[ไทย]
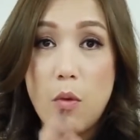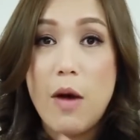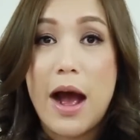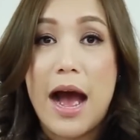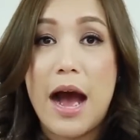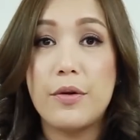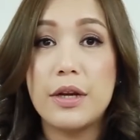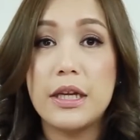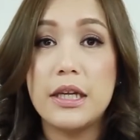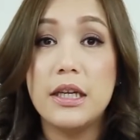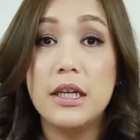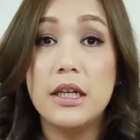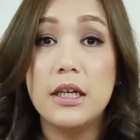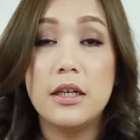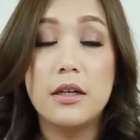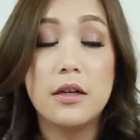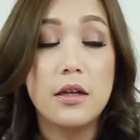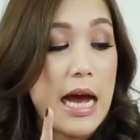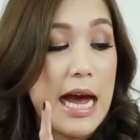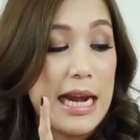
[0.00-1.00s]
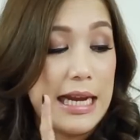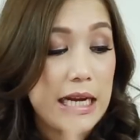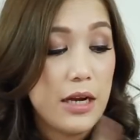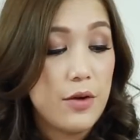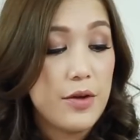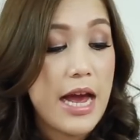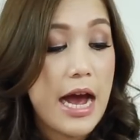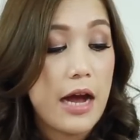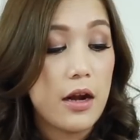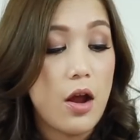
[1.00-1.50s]
วาวๆนิดนึงอันนี้
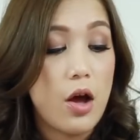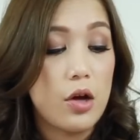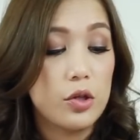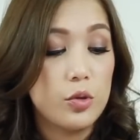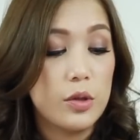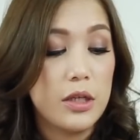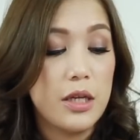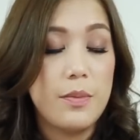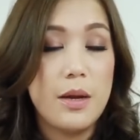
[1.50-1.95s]
เราอยากลองตัว